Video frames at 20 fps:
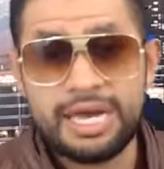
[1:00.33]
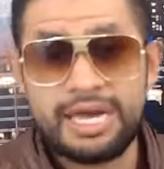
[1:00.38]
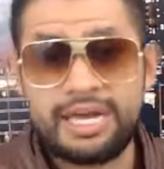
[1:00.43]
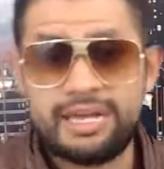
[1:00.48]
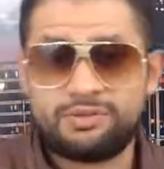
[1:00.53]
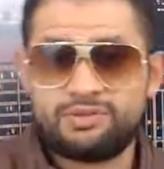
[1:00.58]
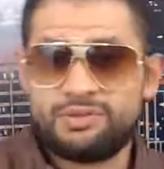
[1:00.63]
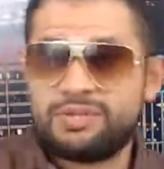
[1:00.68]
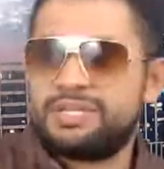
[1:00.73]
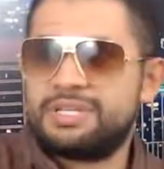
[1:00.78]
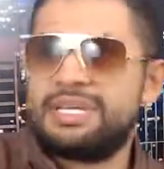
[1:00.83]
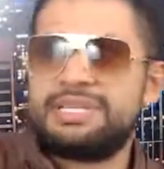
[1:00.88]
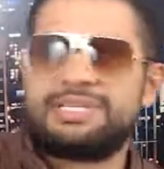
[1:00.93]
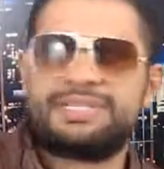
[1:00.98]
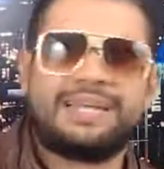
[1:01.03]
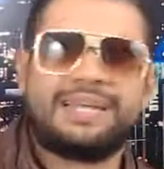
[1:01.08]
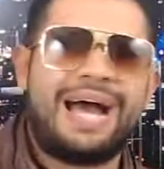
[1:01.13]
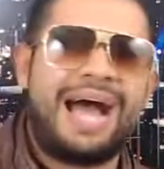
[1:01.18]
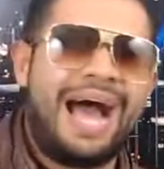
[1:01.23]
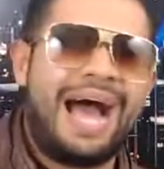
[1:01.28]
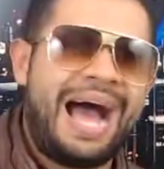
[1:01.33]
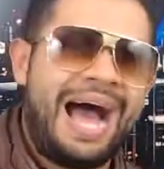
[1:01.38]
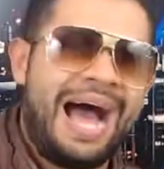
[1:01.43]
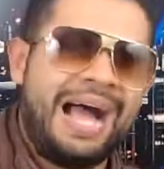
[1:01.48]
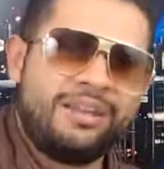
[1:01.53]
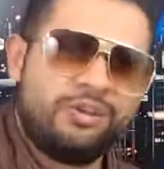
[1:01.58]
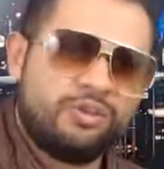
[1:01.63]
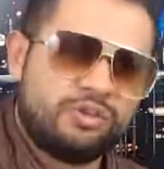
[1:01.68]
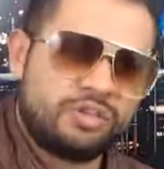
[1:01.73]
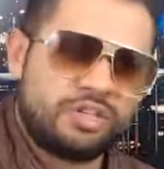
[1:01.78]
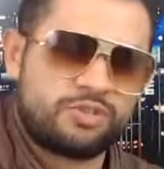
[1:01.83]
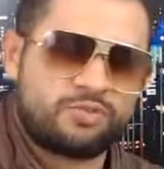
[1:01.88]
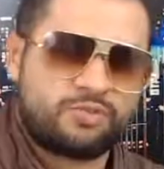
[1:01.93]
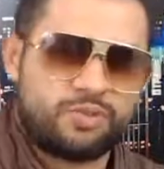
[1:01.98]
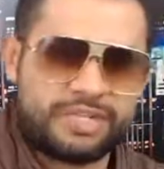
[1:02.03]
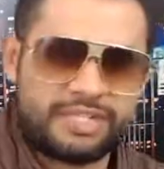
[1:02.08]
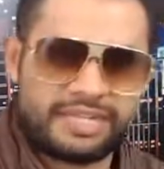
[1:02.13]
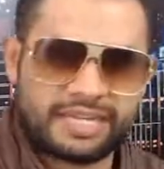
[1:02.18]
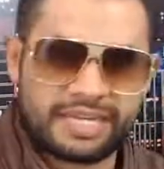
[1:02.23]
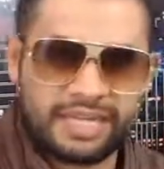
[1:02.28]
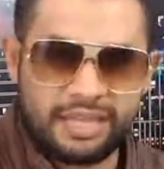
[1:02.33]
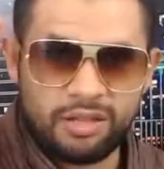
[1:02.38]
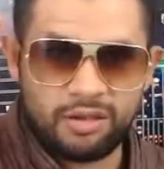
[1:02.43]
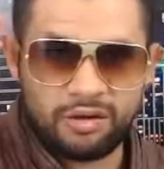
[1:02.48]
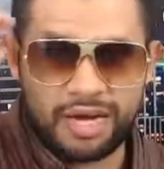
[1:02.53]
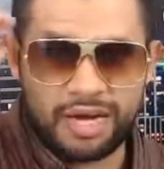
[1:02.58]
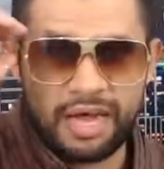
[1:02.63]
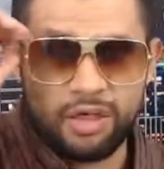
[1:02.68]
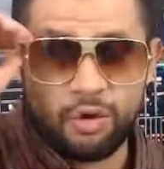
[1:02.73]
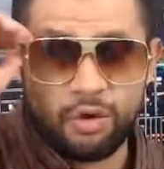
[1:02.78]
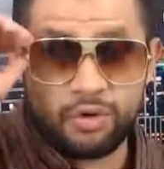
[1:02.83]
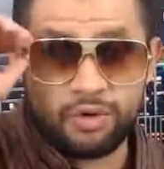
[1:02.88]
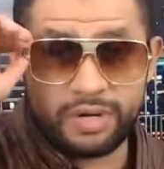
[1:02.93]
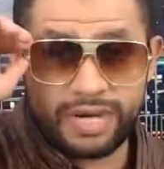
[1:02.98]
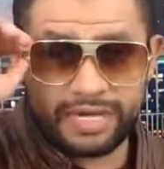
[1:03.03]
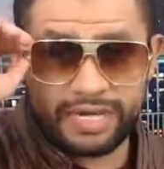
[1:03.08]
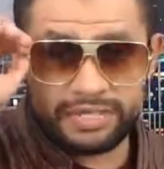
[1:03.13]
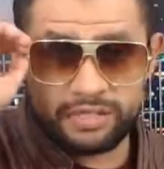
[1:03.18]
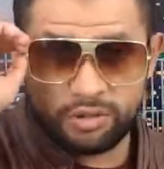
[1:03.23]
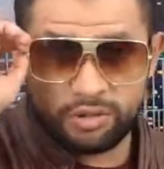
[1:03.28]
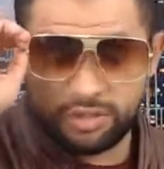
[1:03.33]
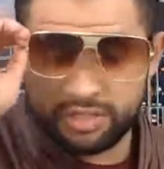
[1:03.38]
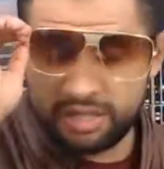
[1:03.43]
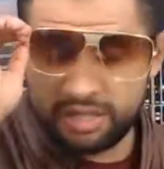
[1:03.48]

Eso es hasta años después de que ha logrado un éxito